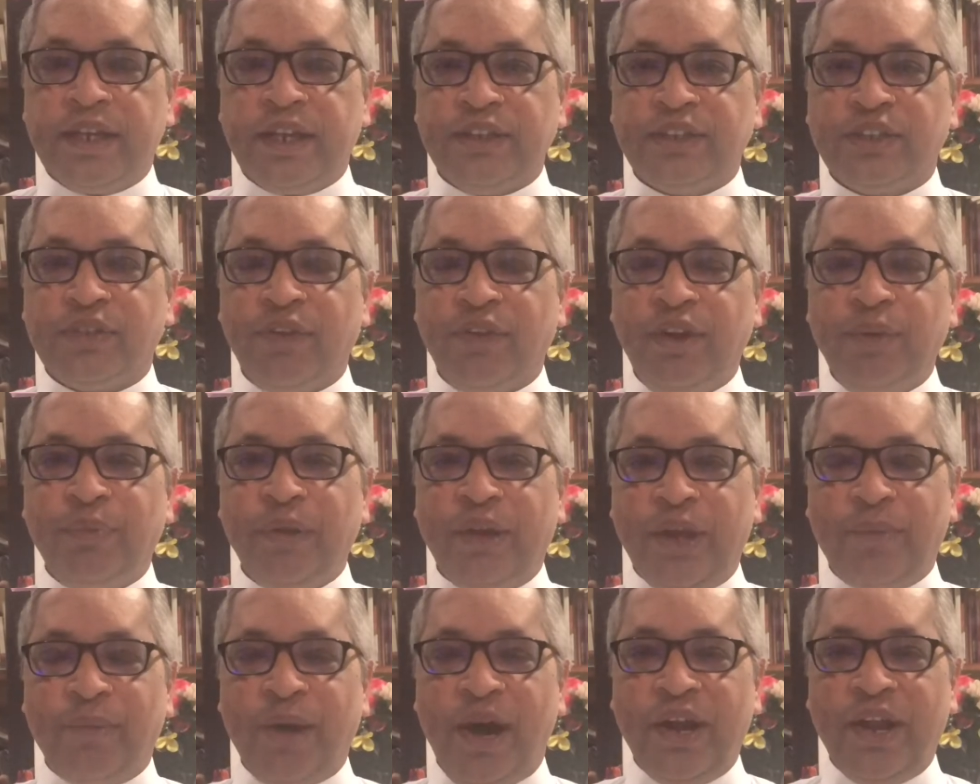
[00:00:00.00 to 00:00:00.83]
கிறிஸ்துவ
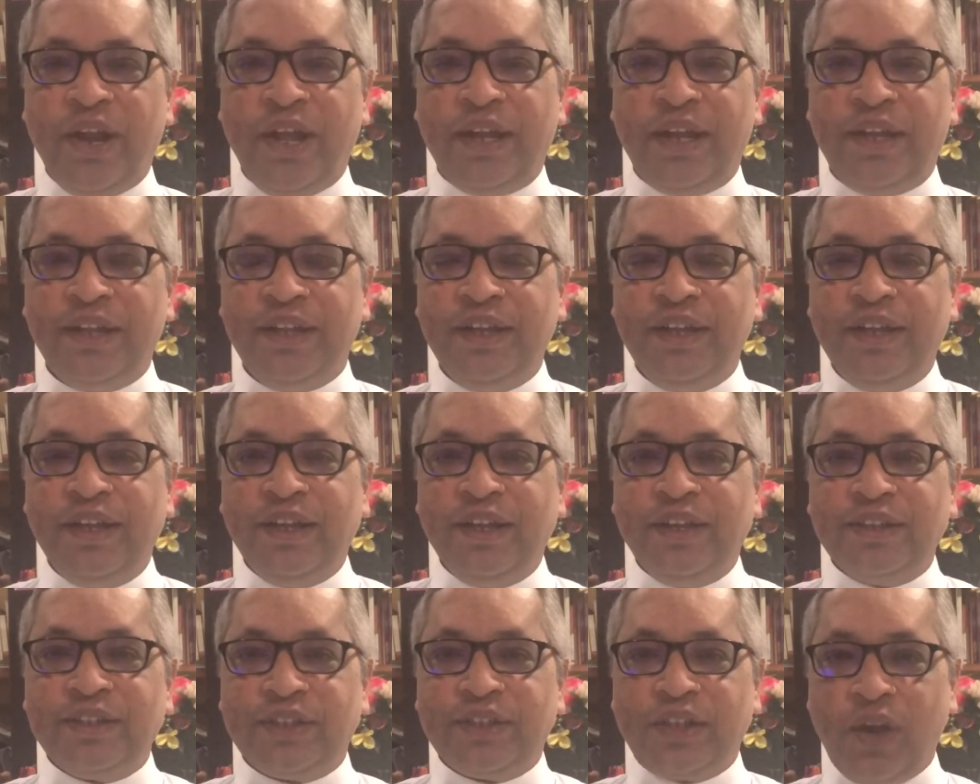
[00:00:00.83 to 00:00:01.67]
பிரியமான
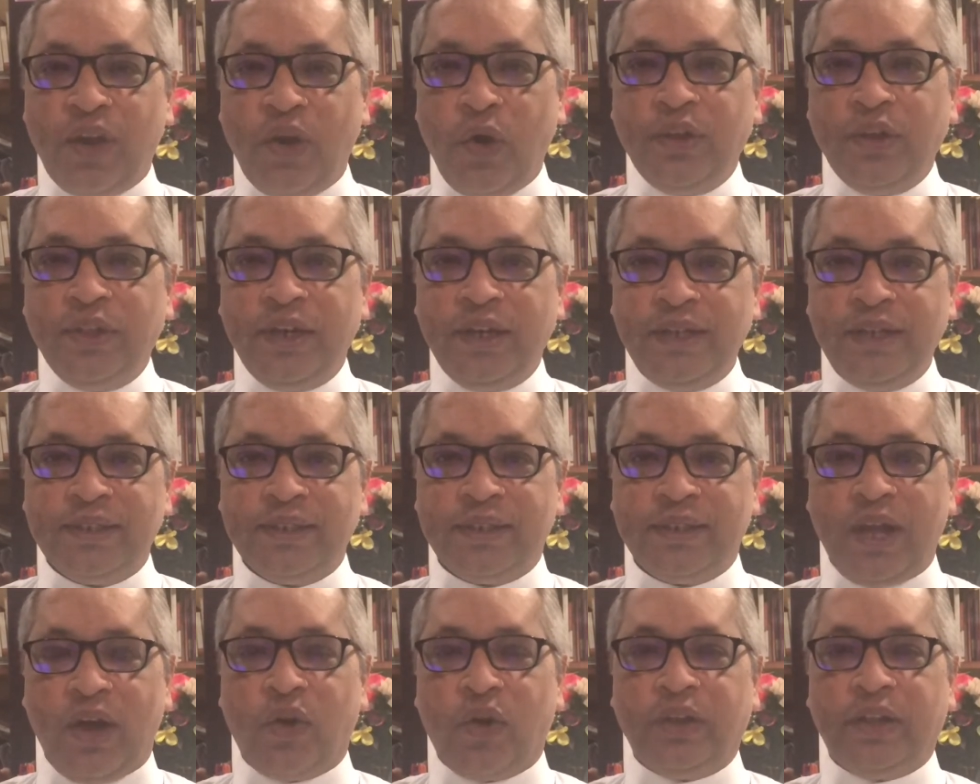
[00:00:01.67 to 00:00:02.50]
சகோதர
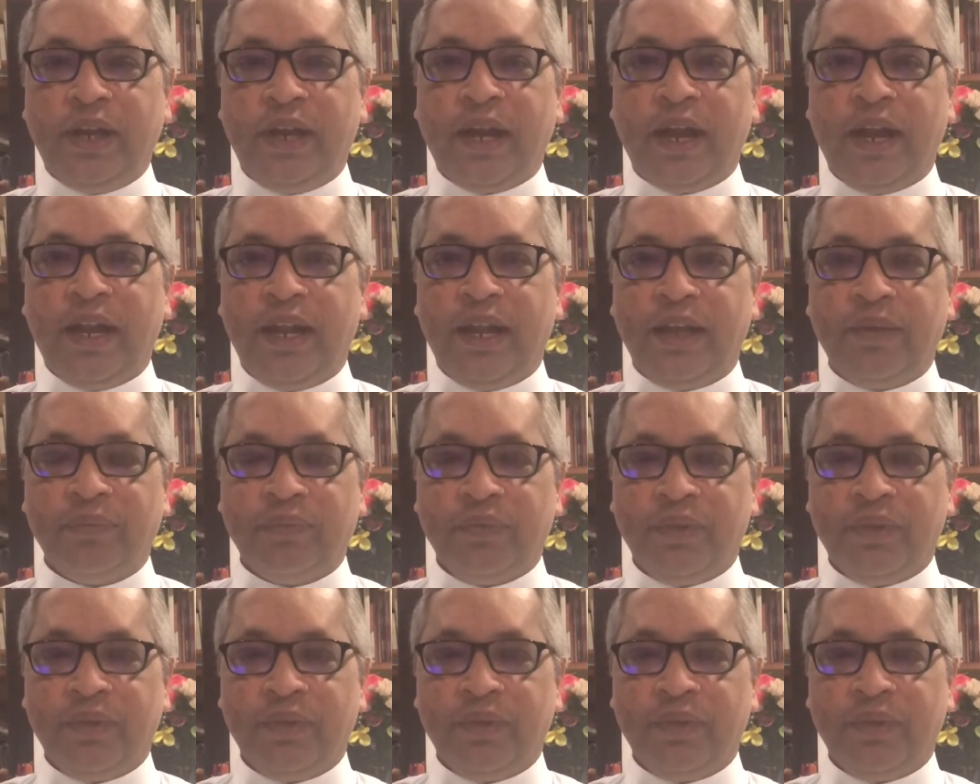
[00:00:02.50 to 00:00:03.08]
சகோதரிகளே